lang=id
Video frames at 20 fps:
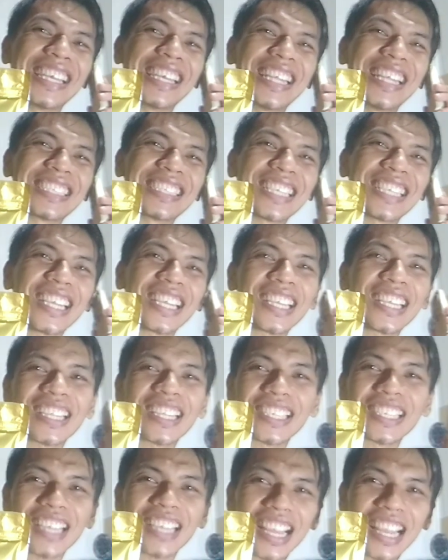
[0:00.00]
dan dia sedikit
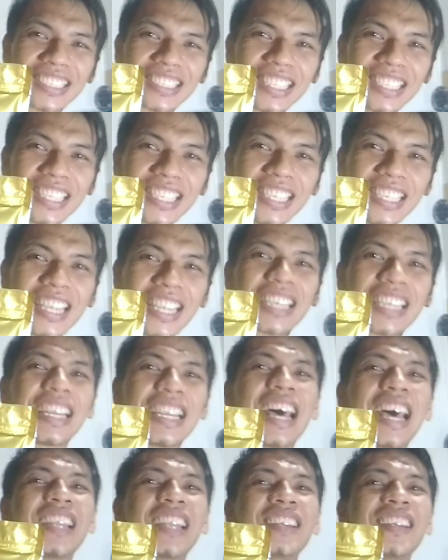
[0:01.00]
ngejelasin
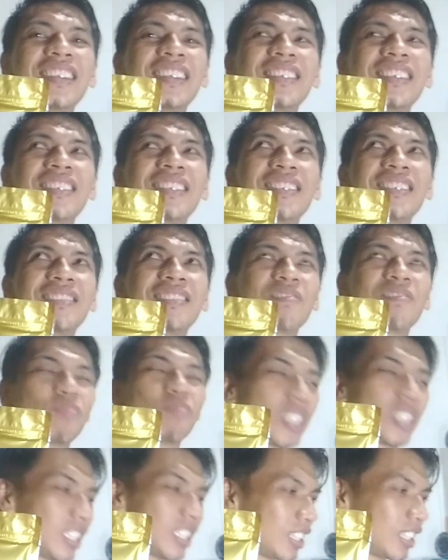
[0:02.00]
dan
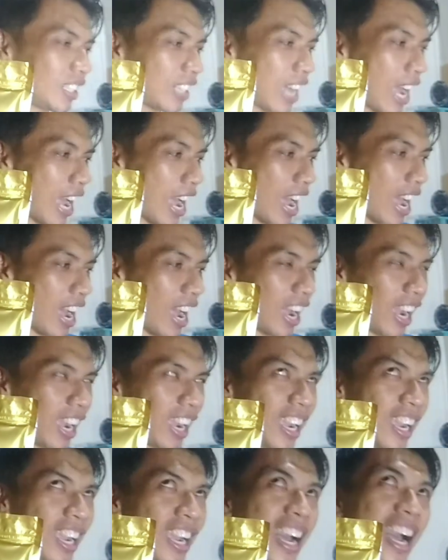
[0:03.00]
eh,
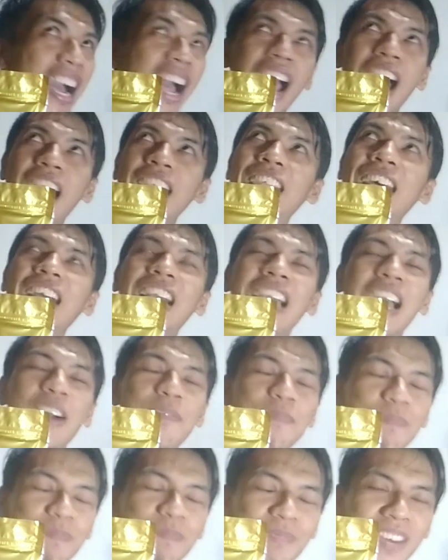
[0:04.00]
agak ada
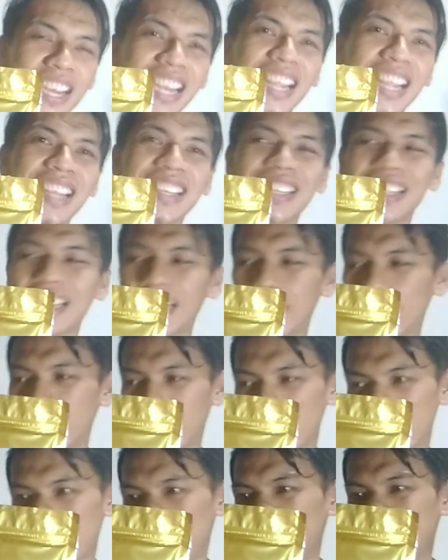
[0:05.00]
gambaran kali
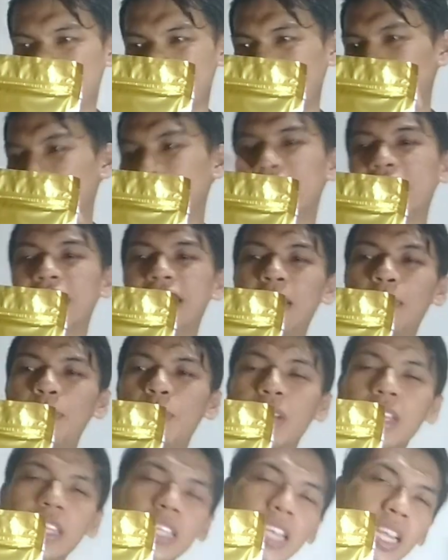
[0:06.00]
ya. Ya intinya
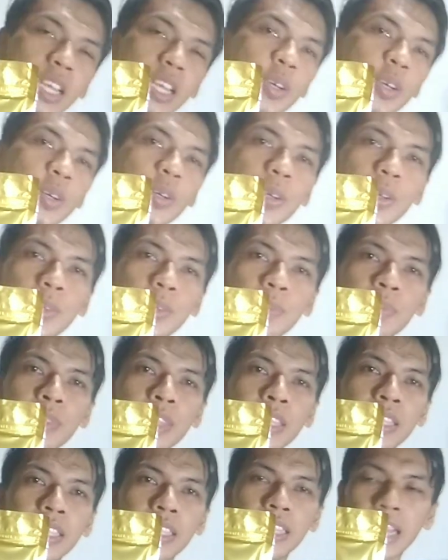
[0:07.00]
mungkin kalau
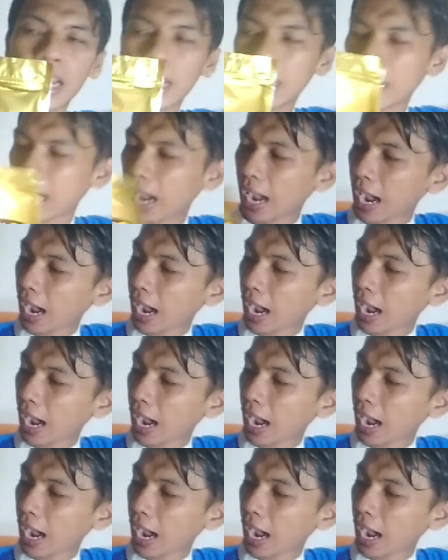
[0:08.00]
yang